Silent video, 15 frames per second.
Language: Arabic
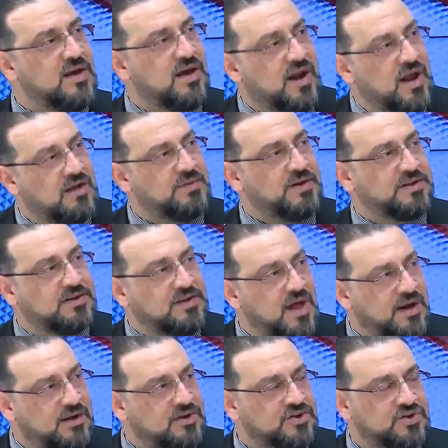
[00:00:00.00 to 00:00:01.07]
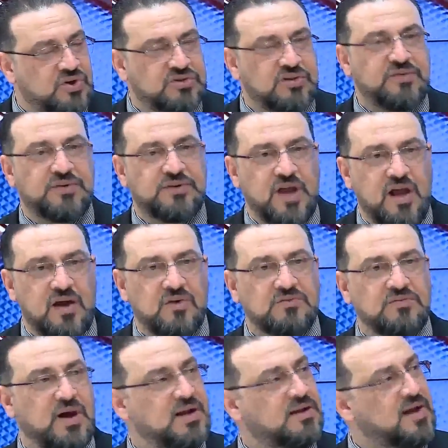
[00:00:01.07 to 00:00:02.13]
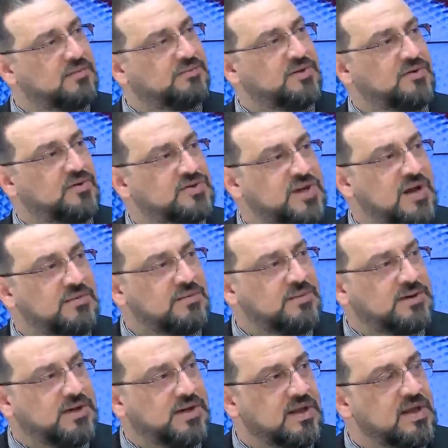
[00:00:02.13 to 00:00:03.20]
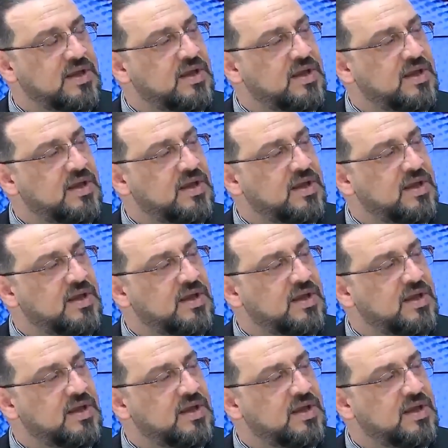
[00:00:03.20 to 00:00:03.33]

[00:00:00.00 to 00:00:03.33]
رغبه اداره الشرطه في التعاقد مع الكابتن حسام البدري